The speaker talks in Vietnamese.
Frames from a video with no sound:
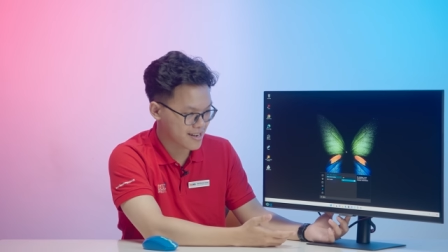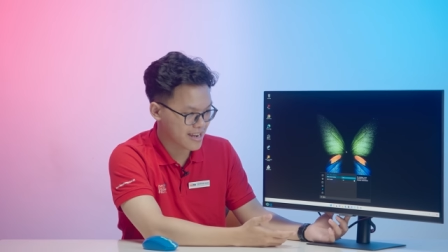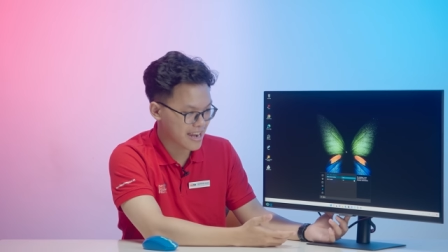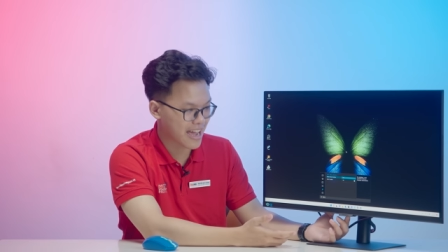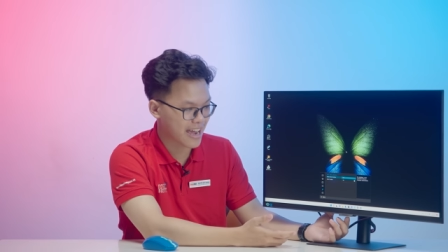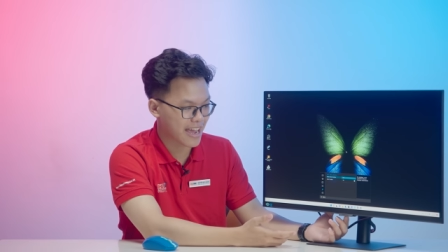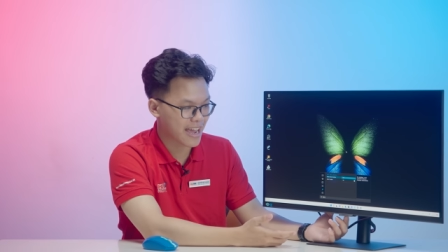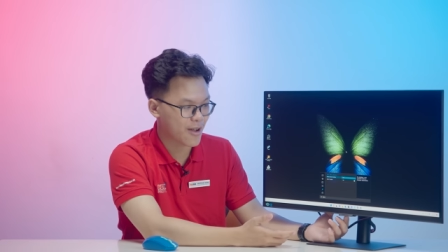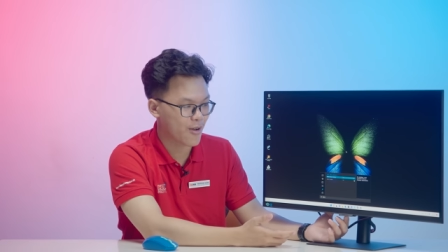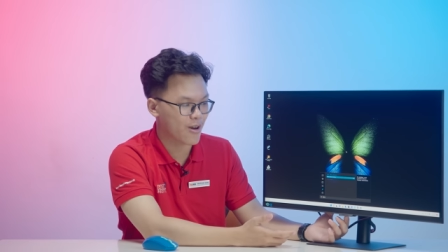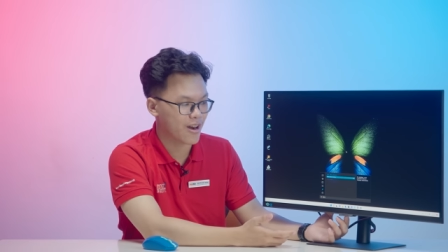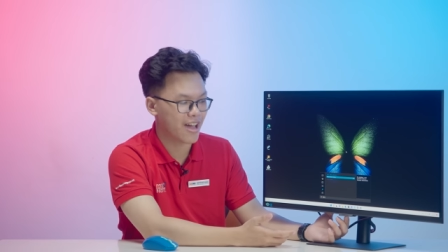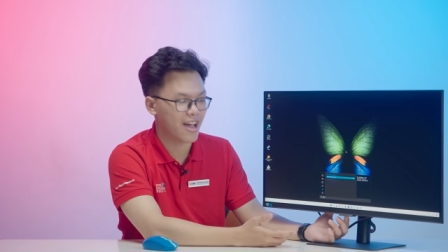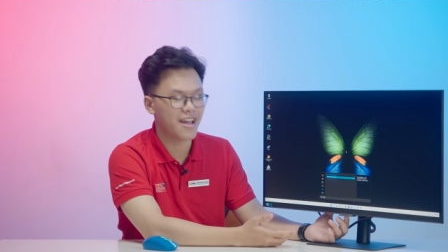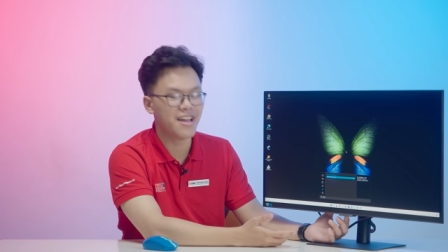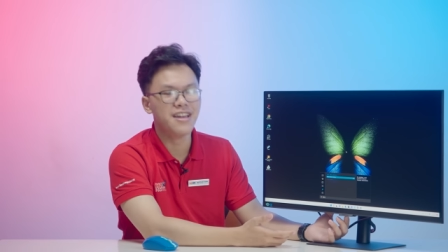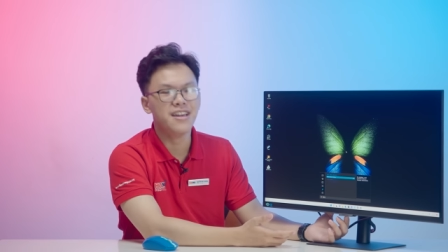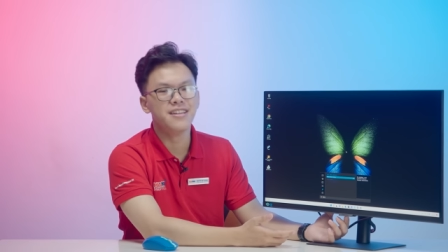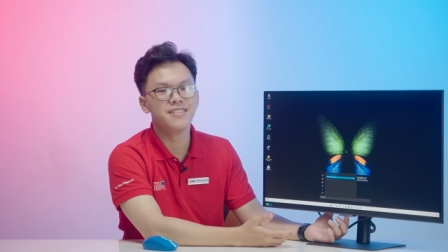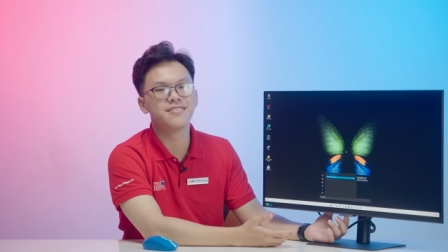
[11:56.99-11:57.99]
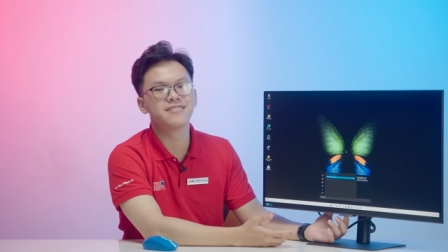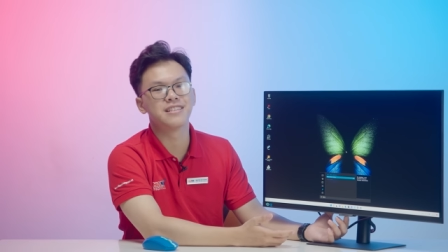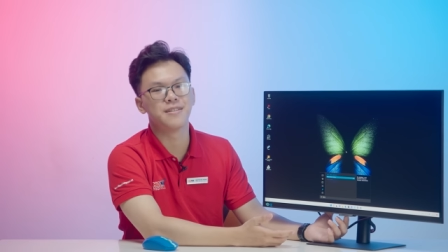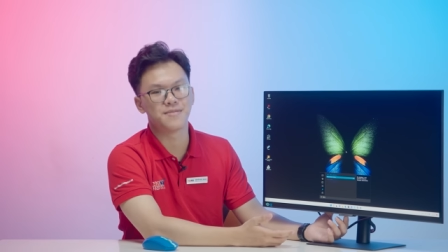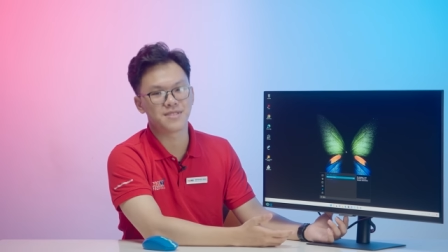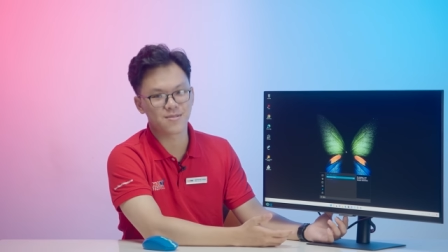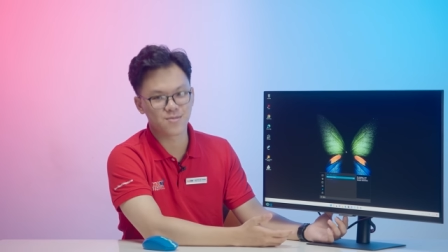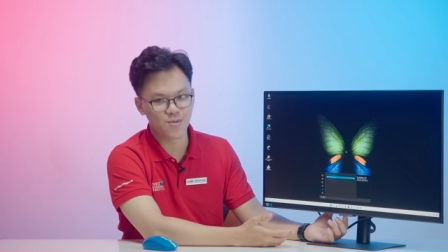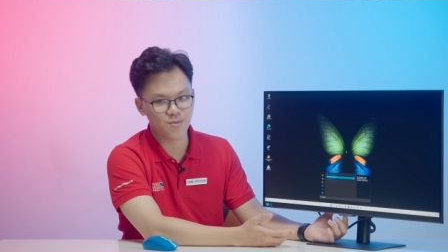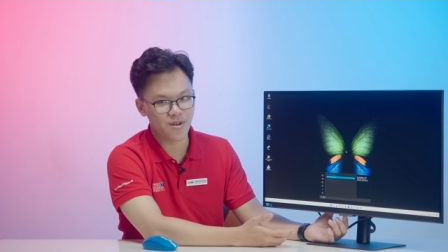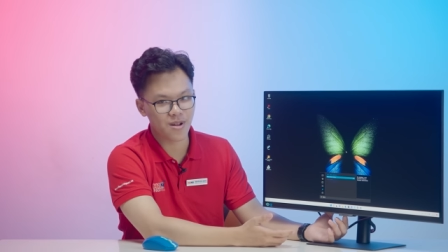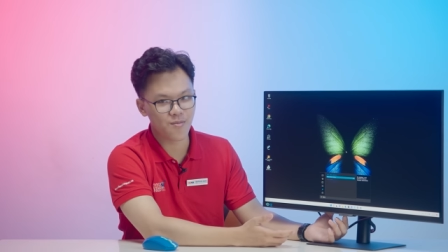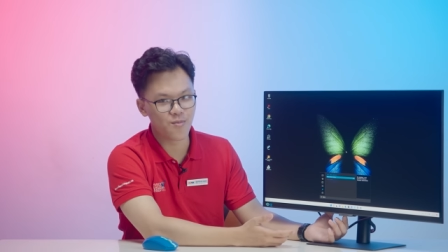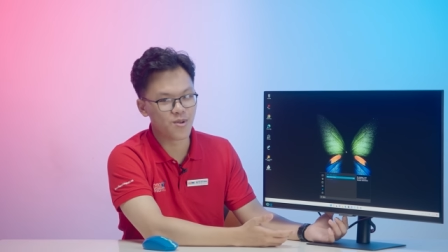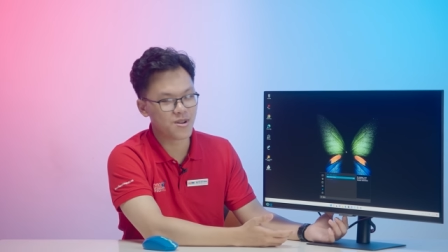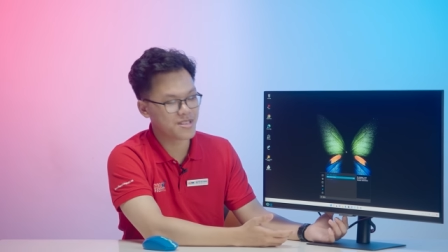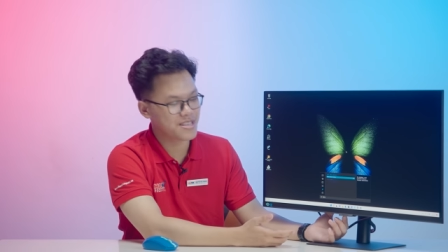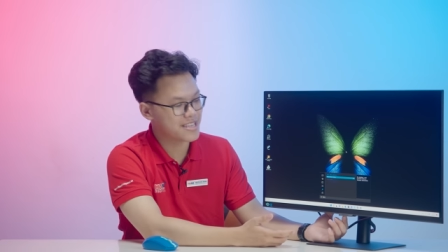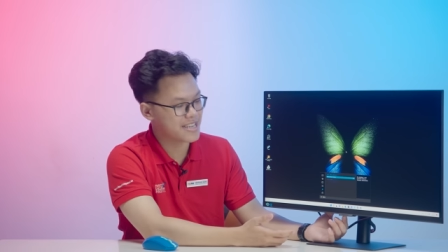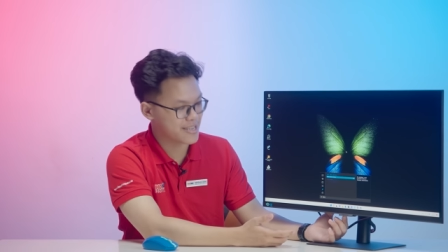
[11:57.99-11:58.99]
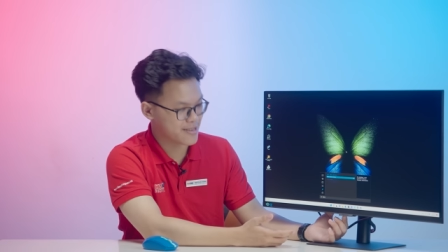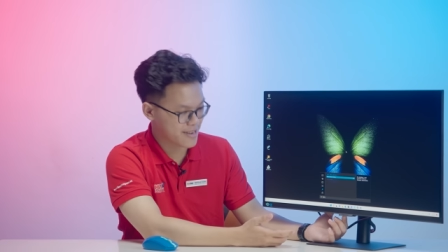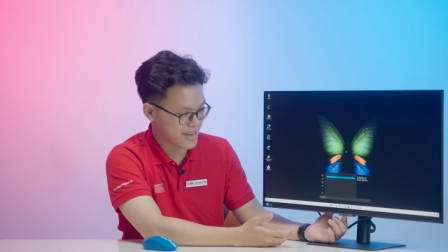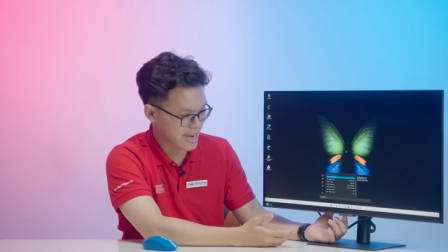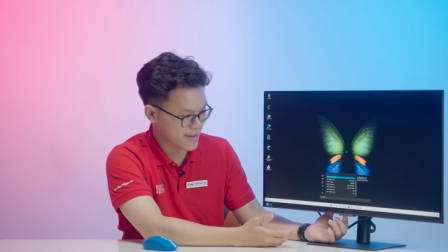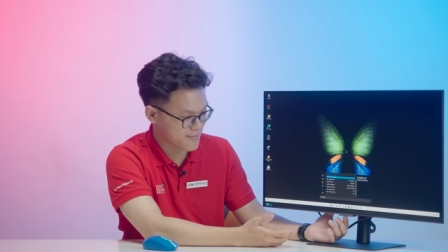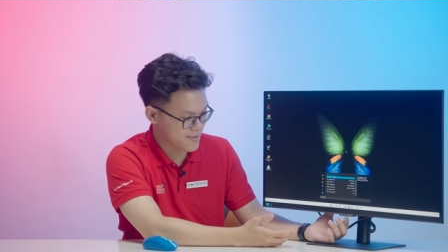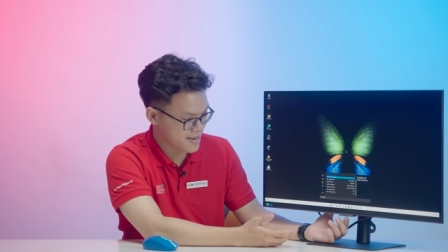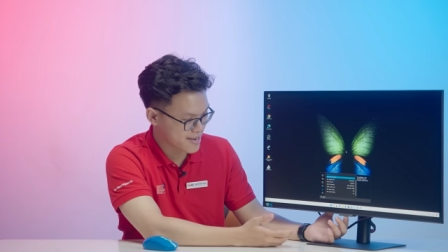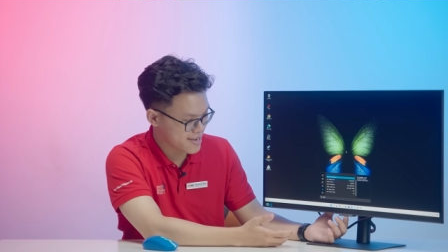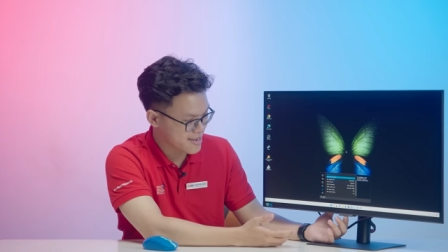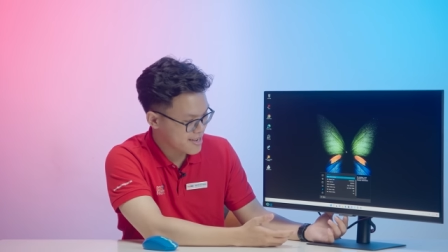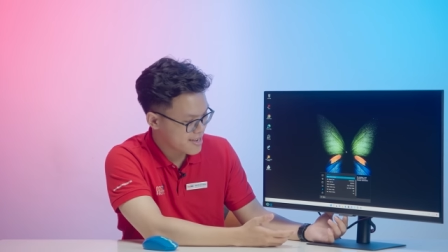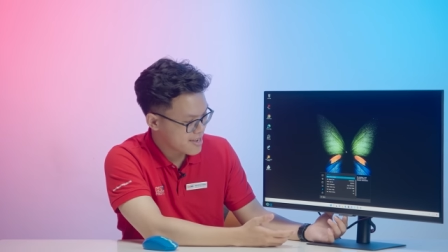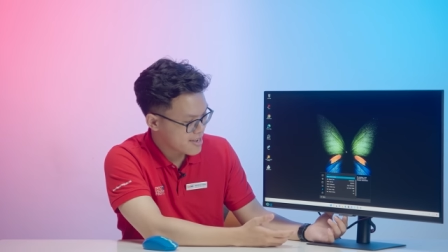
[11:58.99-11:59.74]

là cái gọi là những gì mà Samsung nó muốn chỉ cho anh em rồi đấy.